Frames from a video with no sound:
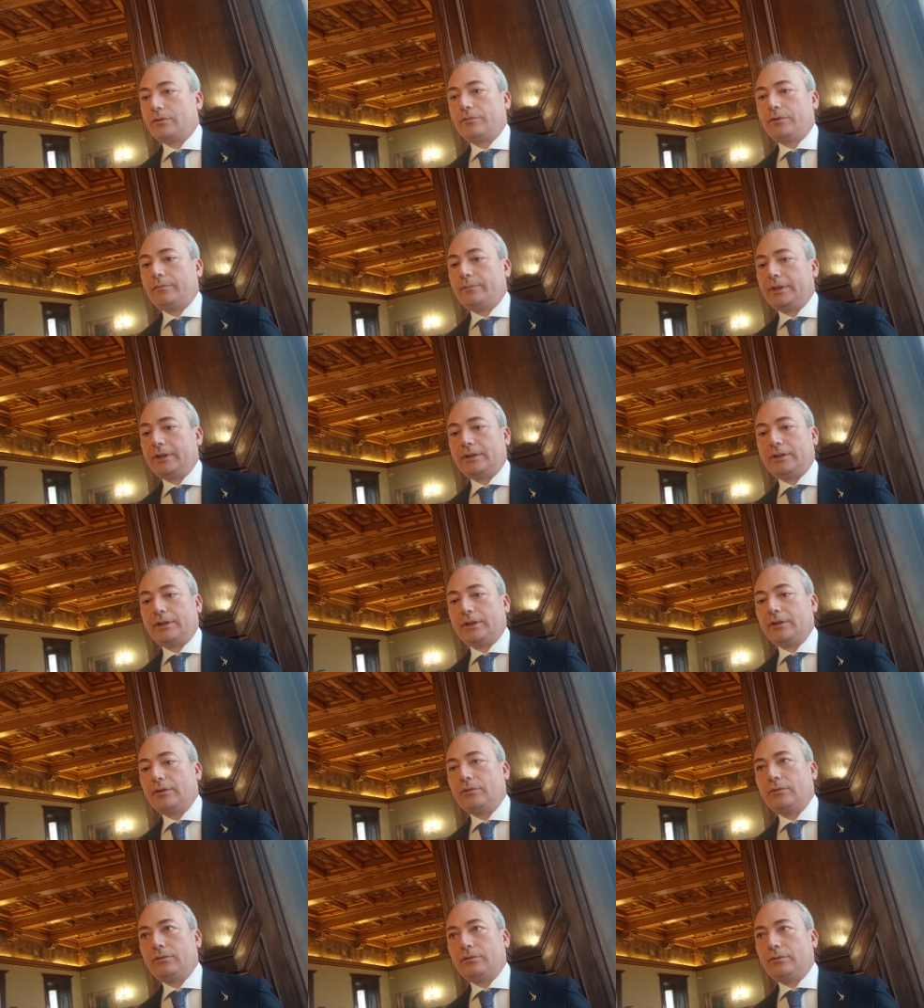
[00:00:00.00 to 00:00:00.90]
Ovviamente
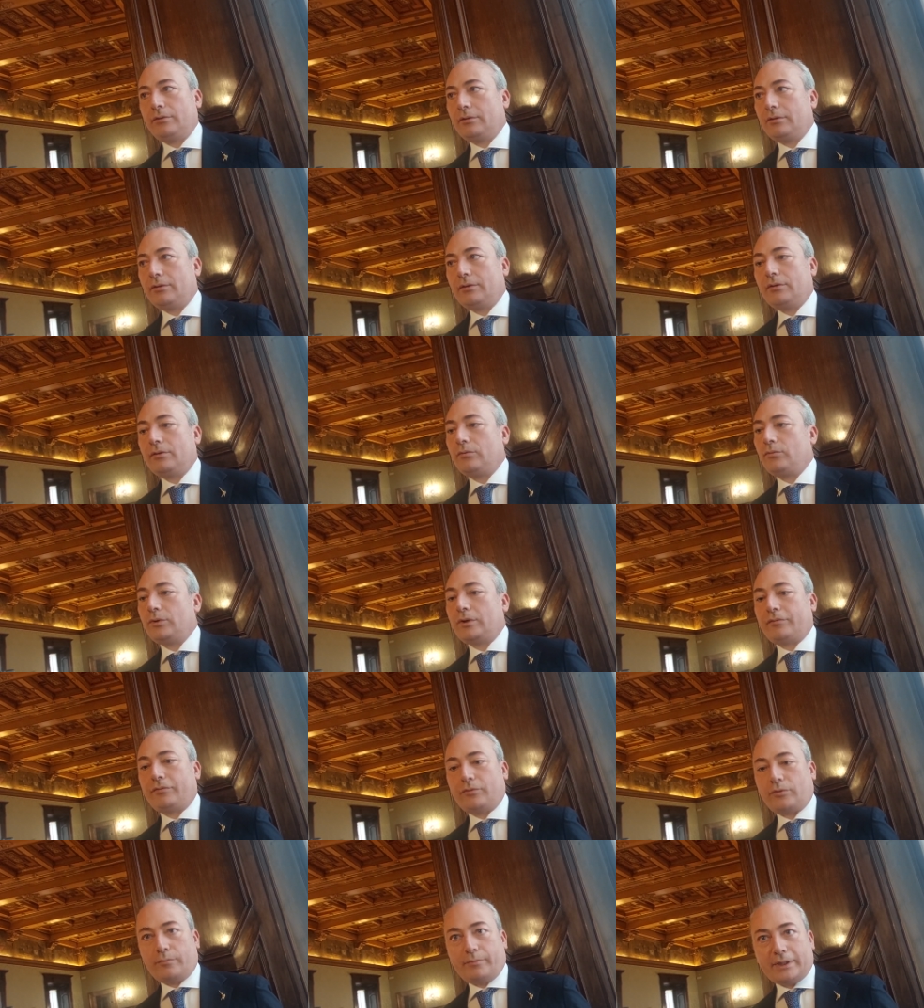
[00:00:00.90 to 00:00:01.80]
eh, una
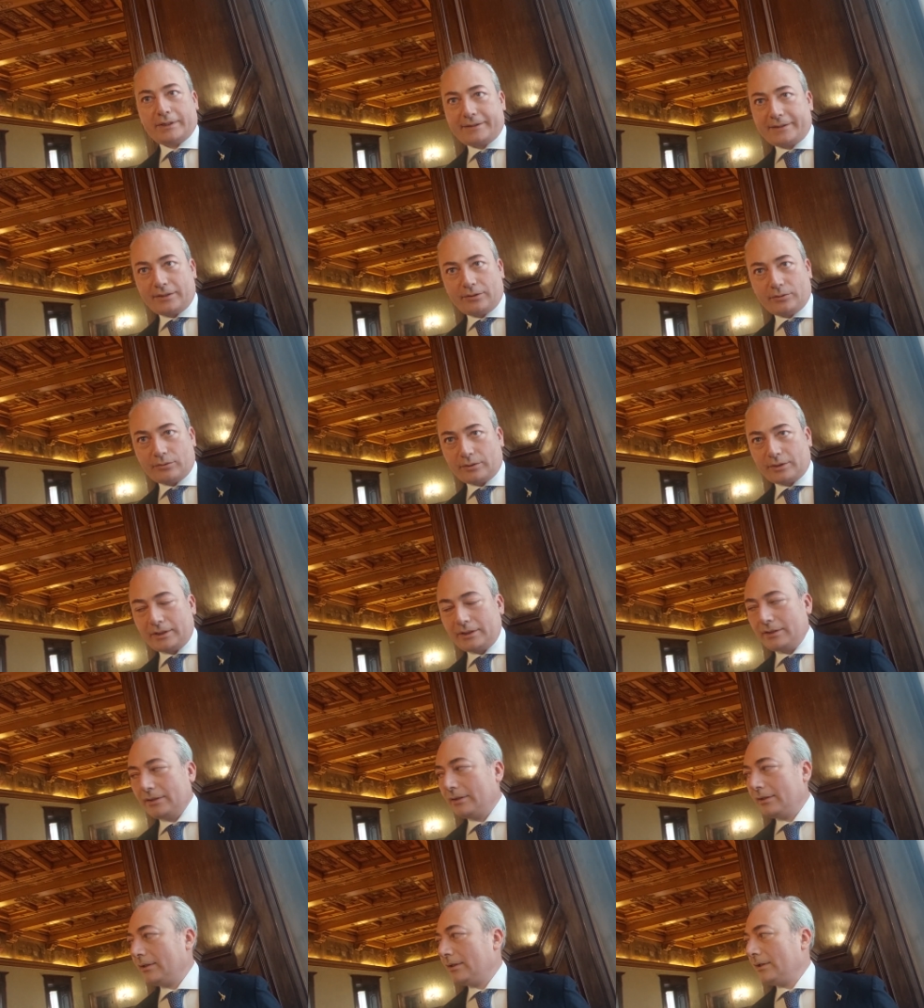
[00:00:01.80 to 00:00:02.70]
formazione,